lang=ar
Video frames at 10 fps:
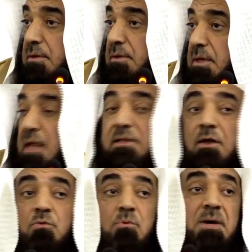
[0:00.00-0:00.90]
كانت له
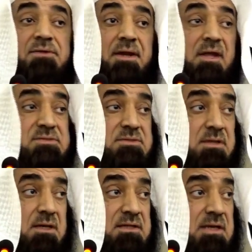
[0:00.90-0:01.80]
المبادرات
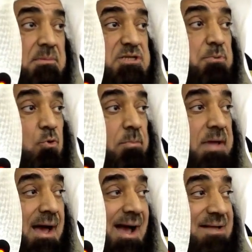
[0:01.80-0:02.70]
التي لم يسبقه
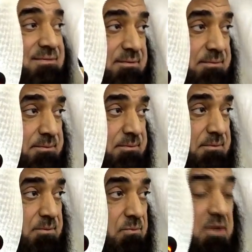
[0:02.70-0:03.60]
بها أحد
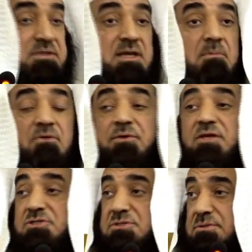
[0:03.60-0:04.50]
واغتنام
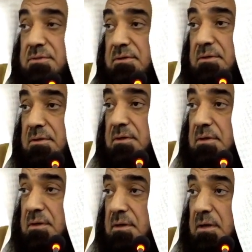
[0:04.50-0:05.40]
الفرص
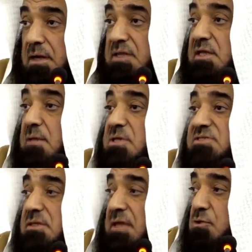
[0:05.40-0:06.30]
التي لم
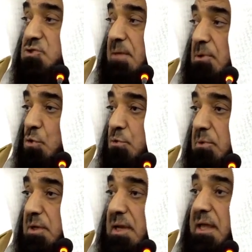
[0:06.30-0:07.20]
يستطع أن يسابقه
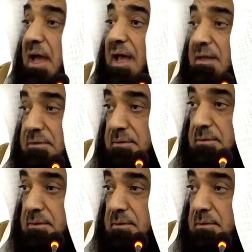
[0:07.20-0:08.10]
إليها أحد
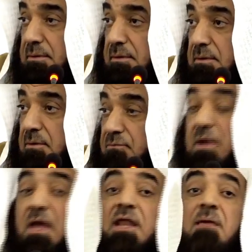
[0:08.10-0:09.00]

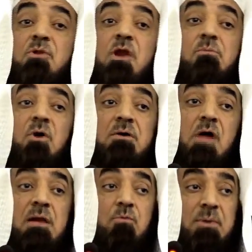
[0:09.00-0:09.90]
فكان من
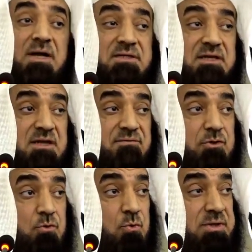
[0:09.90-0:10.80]
المبادرين في
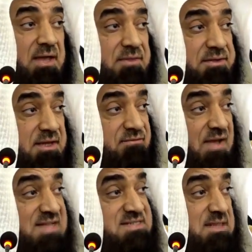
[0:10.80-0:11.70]
دخول هذا الدين
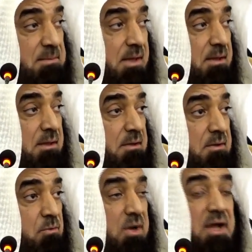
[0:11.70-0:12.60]
فأسلم
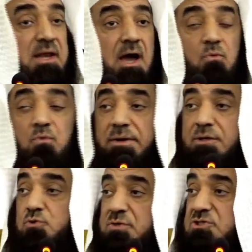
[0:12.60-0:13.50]
وكان أول
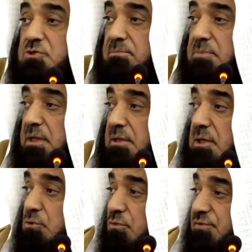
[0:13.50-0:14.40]
رجل يسلم
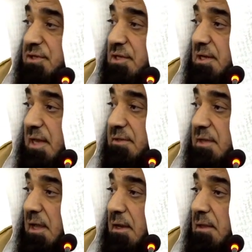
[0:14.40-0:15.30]
يدخل في دين الله تعالى